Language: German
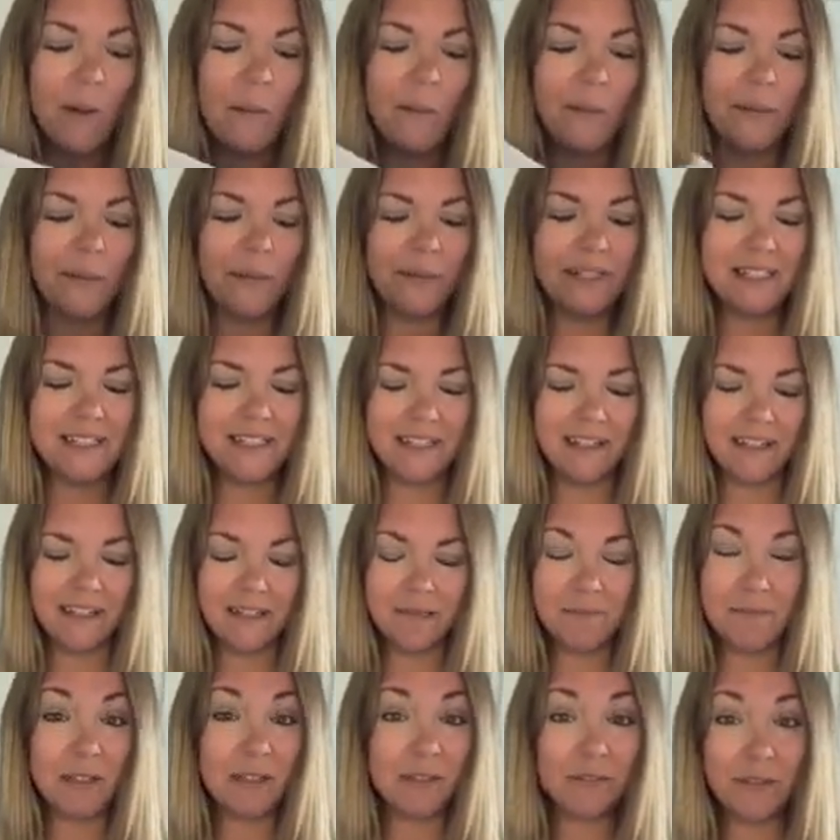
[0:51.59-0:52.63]
Und äh,
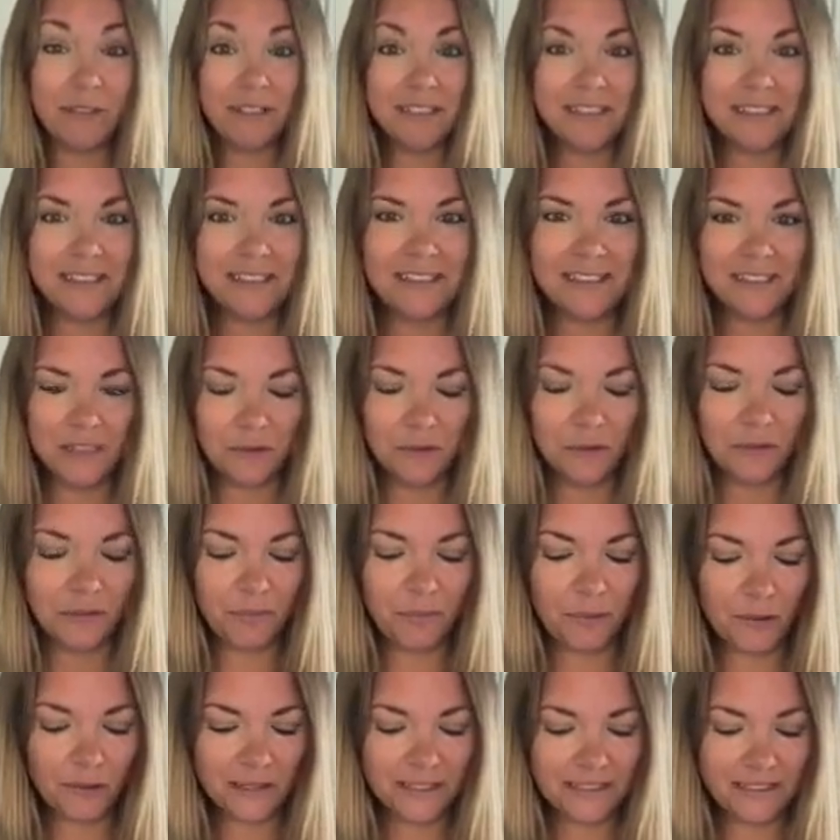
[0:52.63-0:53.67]
ich finde, die
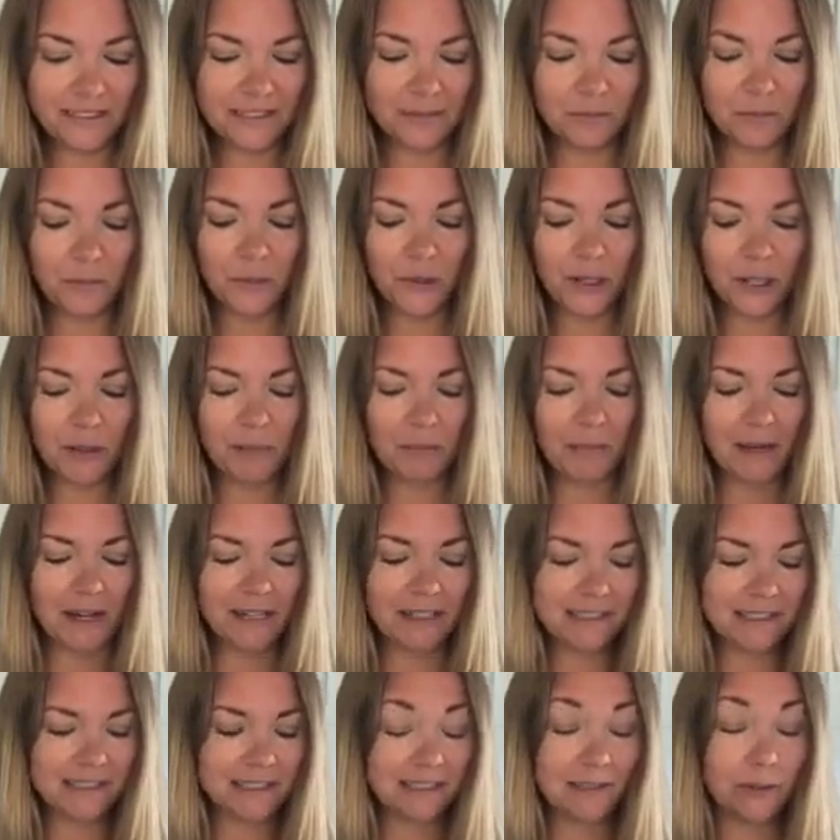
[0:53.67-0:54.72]
Whiffbox diesen Monat
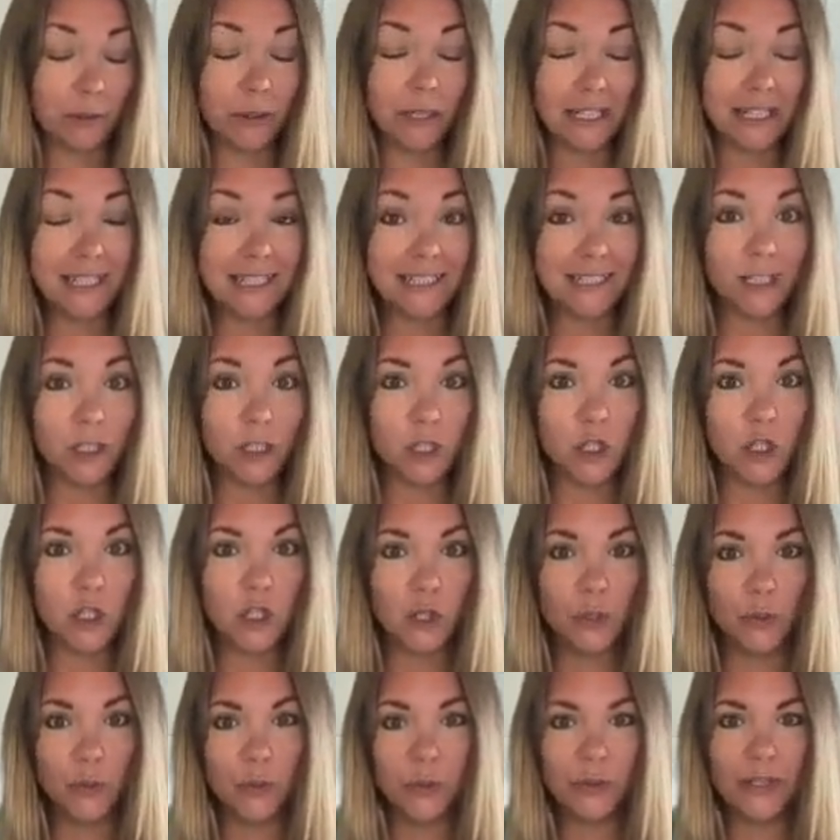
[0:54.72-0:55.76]
passt so richtig
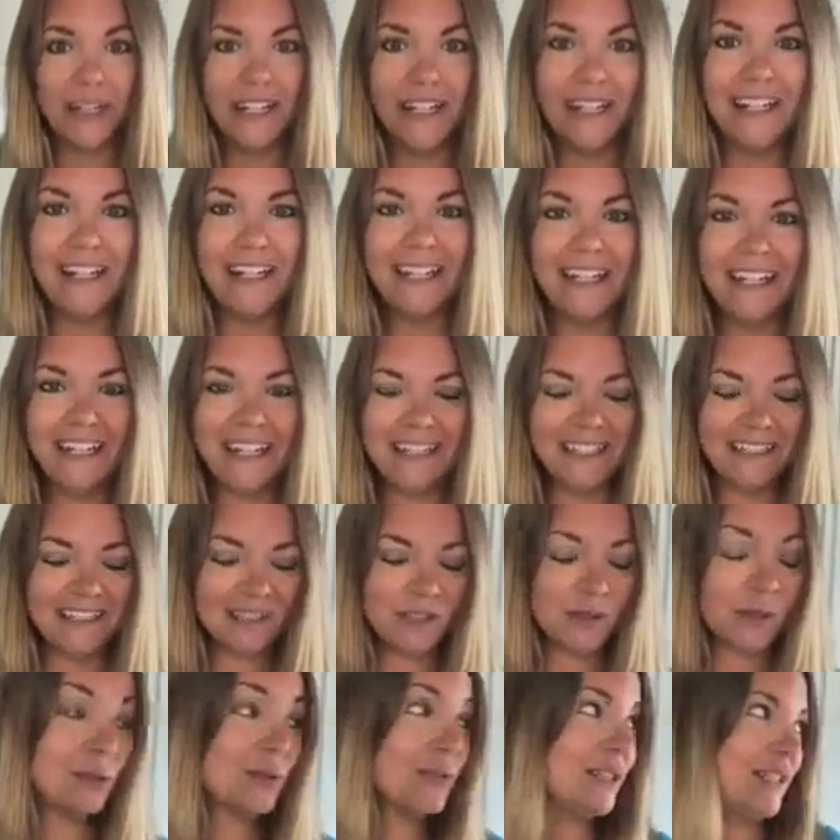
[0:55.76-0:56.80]
schön in,
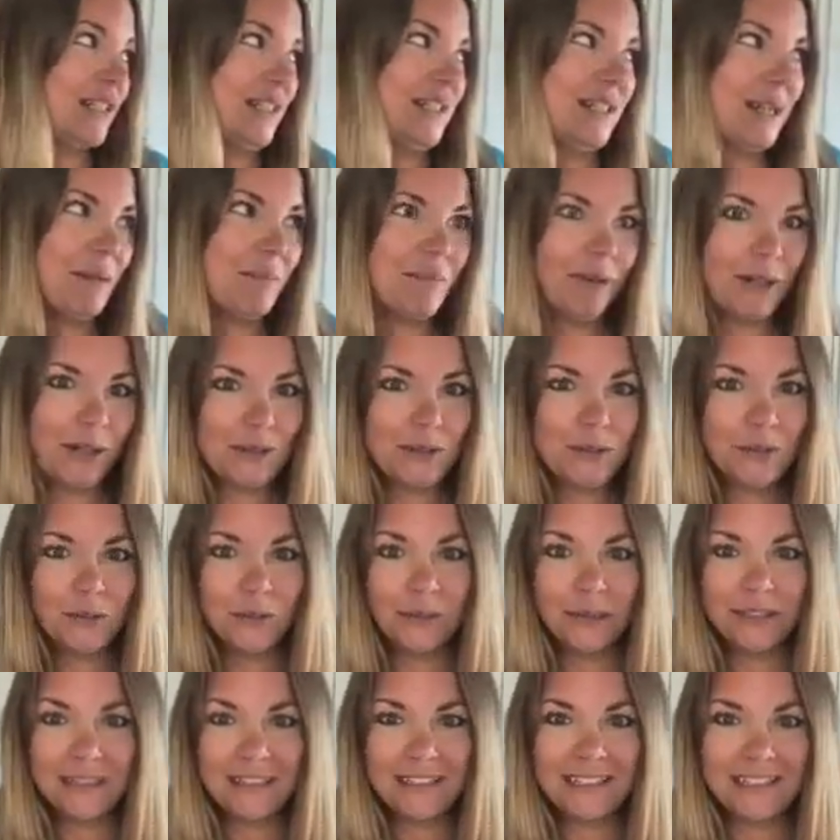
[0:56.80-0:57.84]
zu unseren
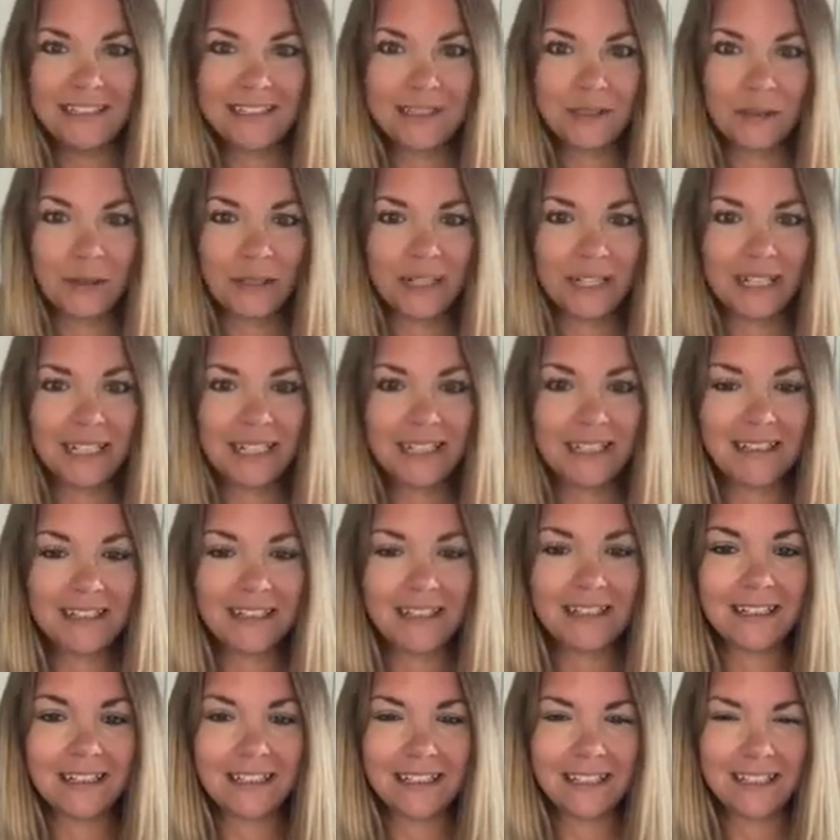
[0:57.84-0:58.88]
Temperaturen. Die ist so
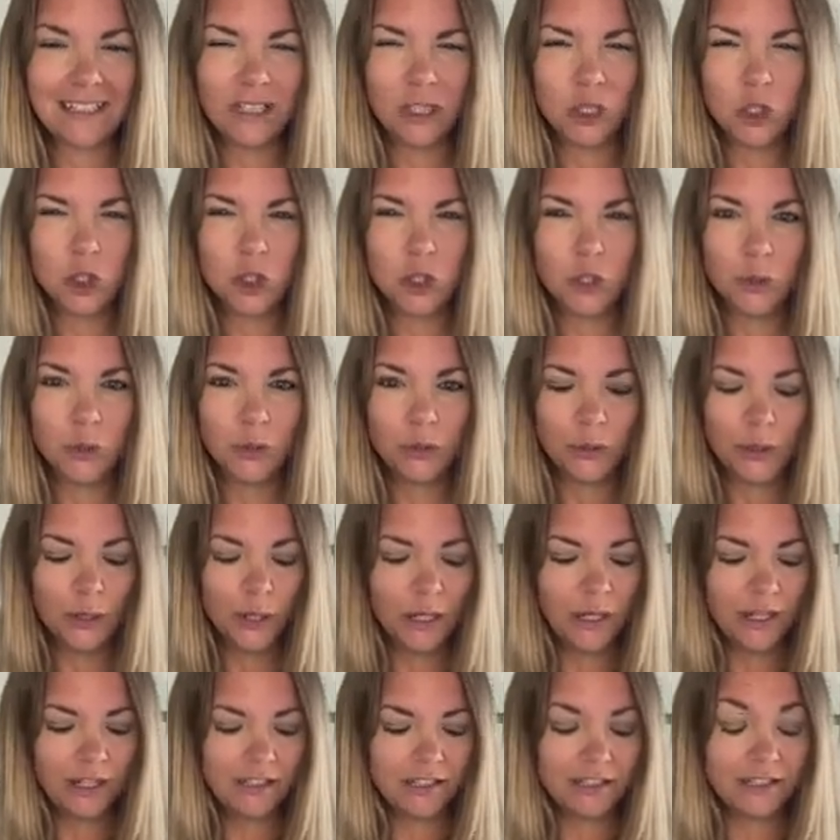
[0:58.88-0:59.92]
richtig, richtig schön
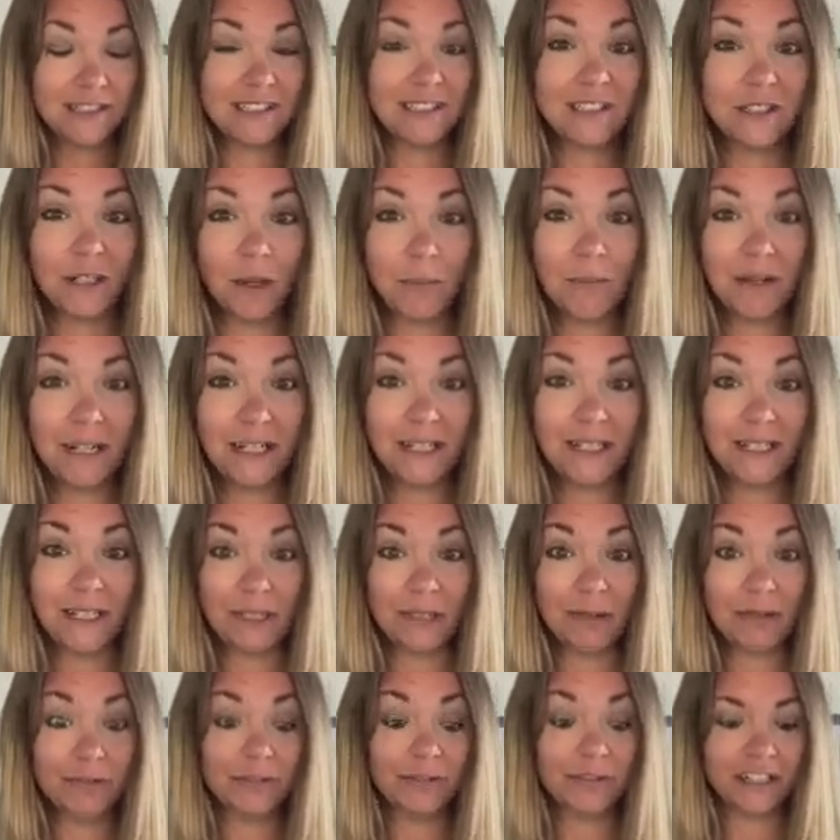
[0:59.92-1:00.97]

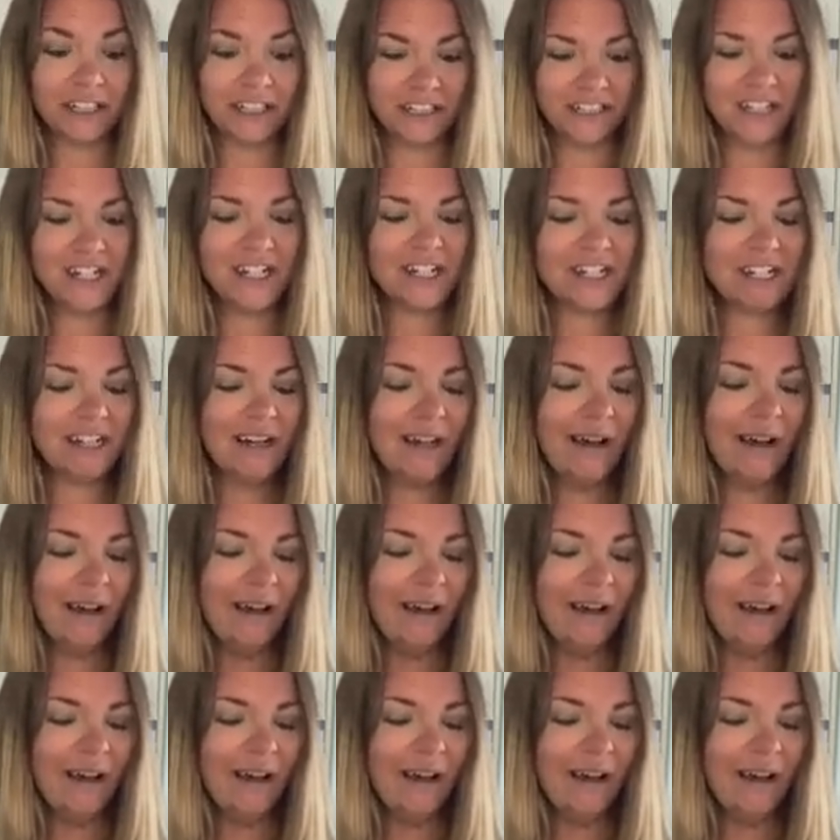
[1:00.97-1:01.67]
sommerlich frisch.